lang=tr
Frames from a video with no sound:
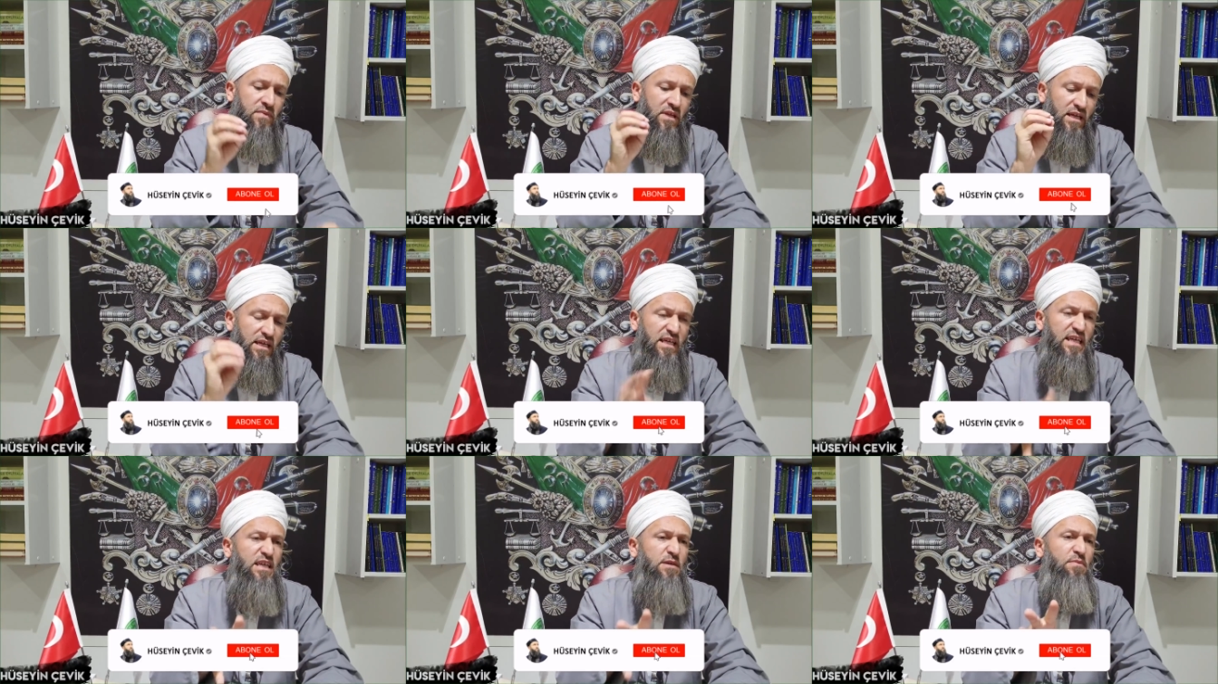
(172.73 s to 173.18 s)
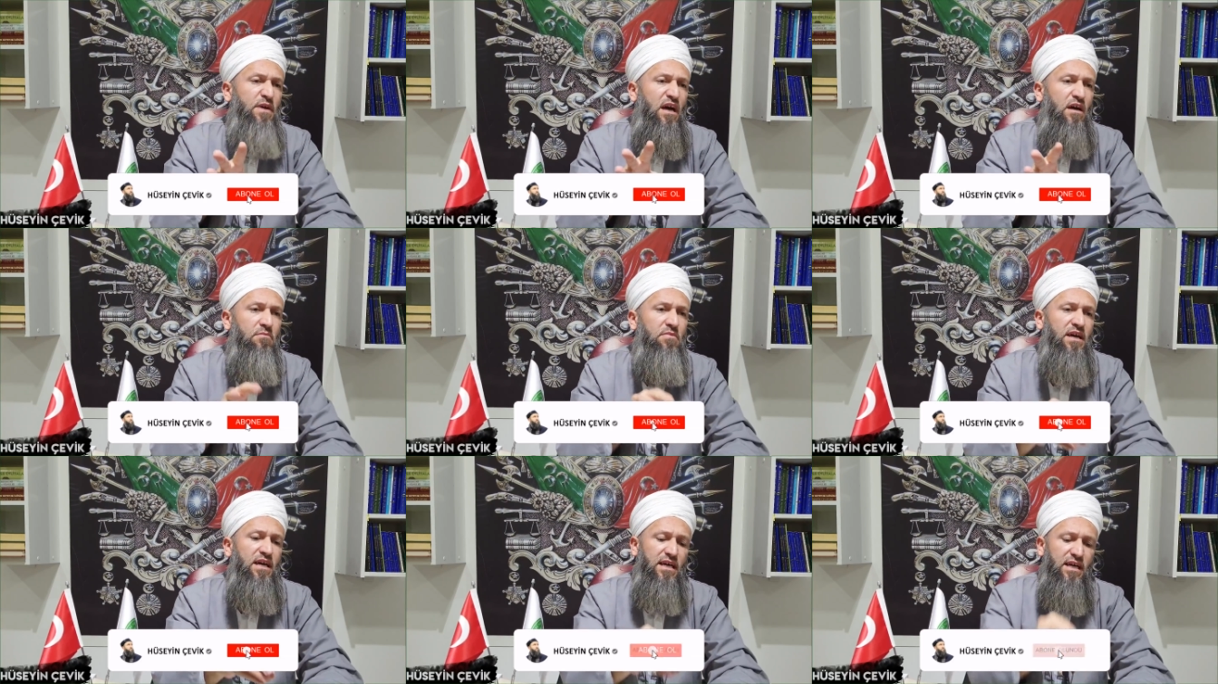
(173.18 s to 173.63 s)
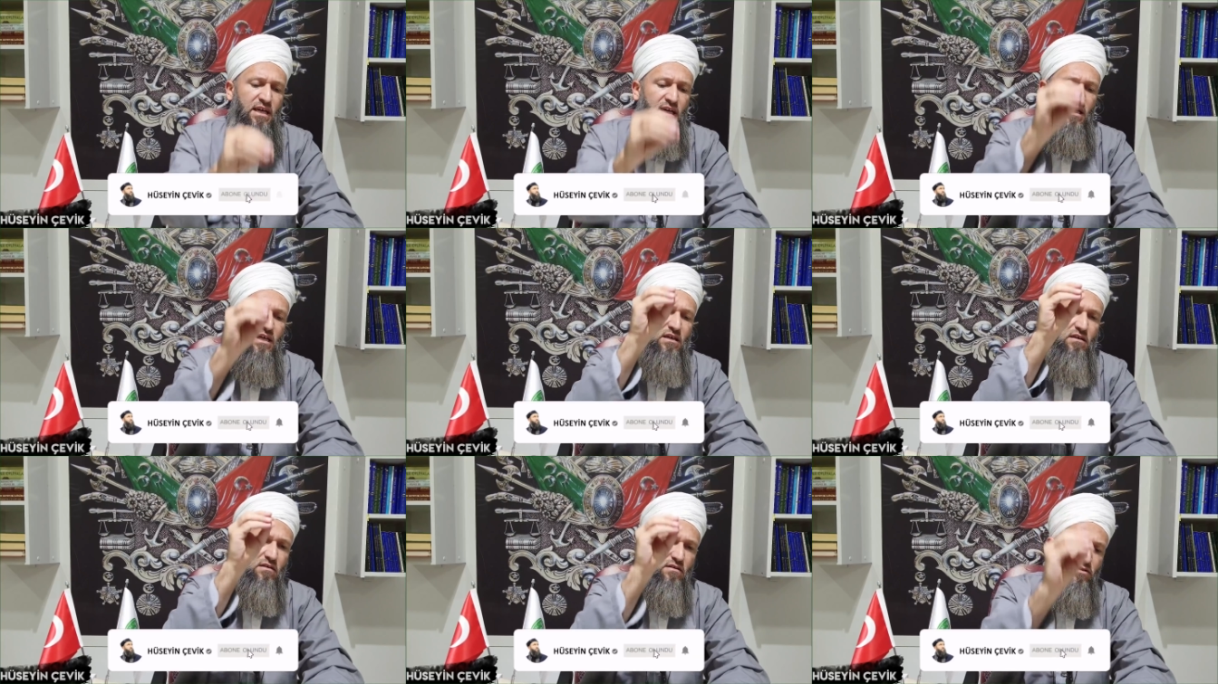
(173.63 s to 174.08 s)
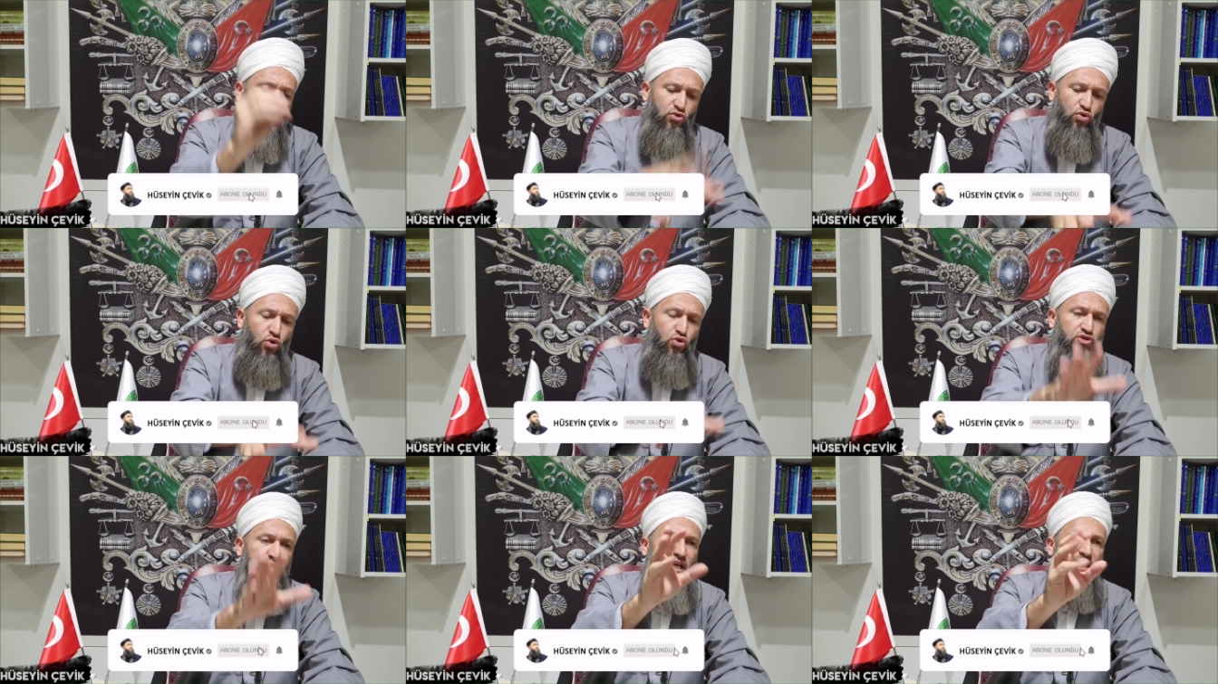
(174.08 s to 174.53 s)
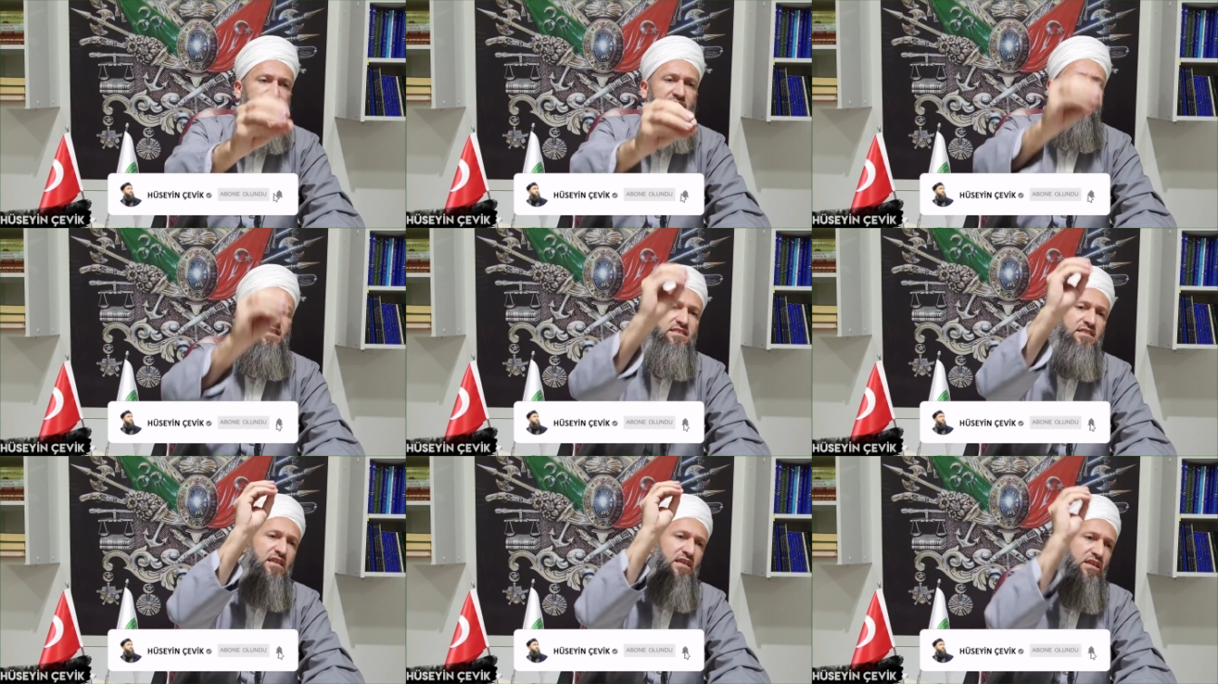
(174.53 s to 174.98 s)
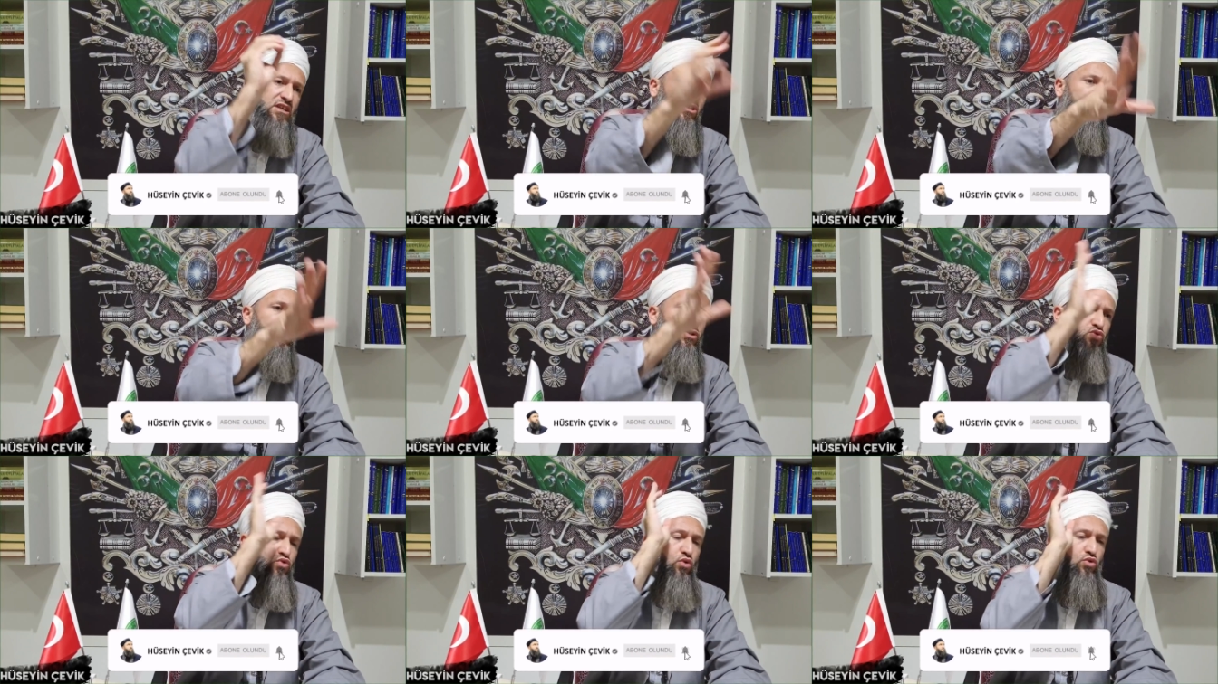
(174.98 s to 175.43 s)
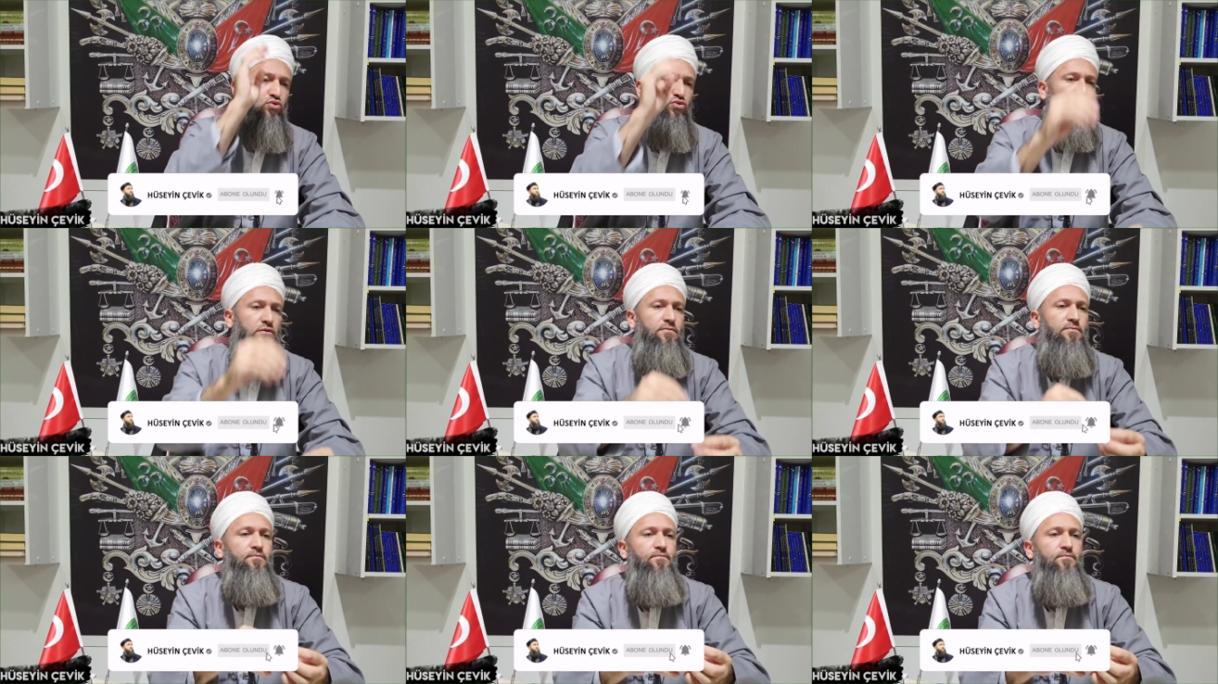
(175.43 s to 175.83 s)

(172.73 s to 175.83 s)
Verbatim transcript: İBB sosyal tesise içki soktu.